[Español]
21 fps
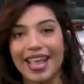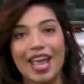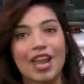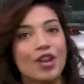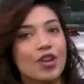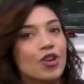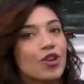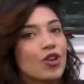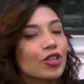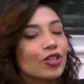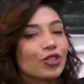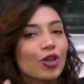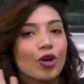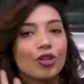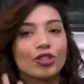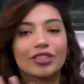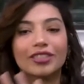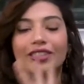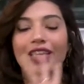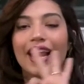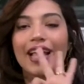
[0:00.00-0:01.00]
Que
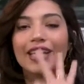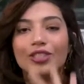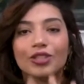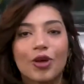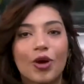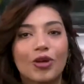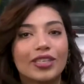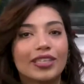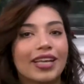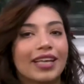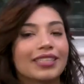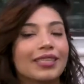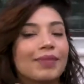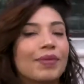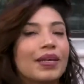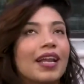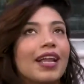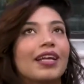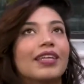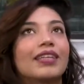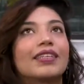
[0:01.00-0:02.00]
son tres cosas que se
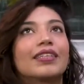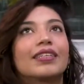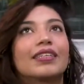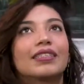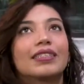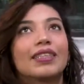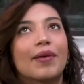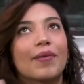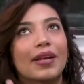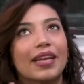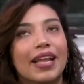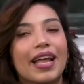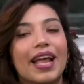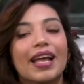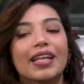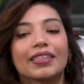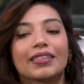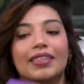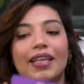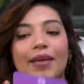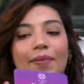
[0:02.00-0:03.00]
manejan, te
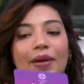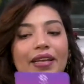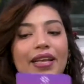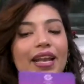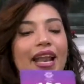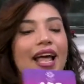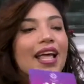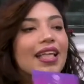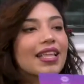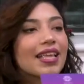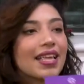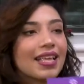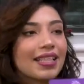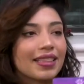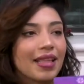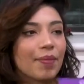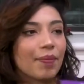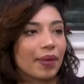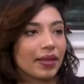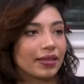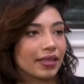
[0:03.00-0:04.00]
manejan de manera
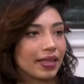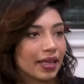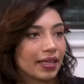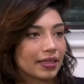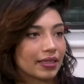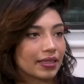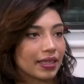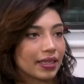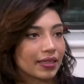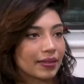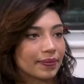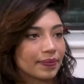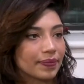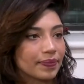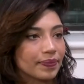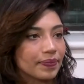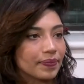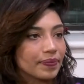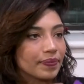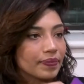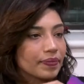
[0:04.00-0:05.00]
independiente. Sí, y ahora
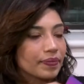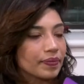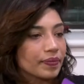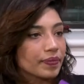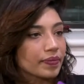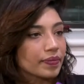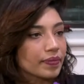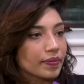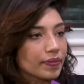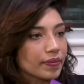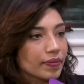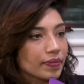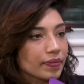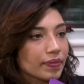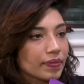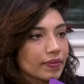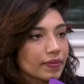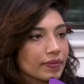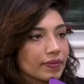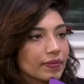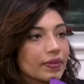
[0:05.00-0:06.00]
tenemos el
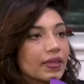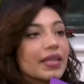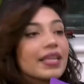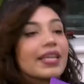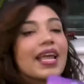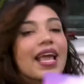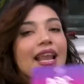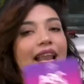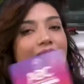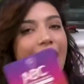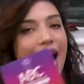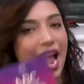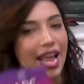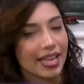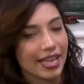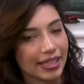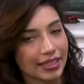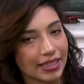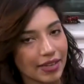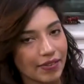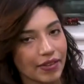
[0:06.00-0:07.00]
IGTV. Y el
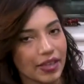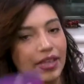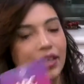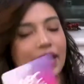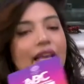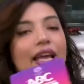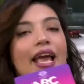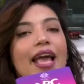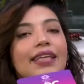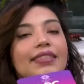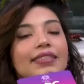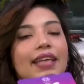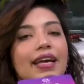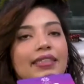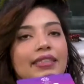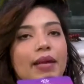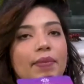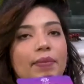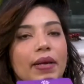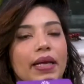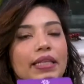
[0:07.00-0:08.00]
IGTV,
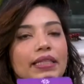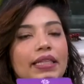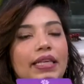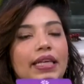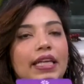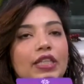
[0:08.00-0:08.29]
exactamente.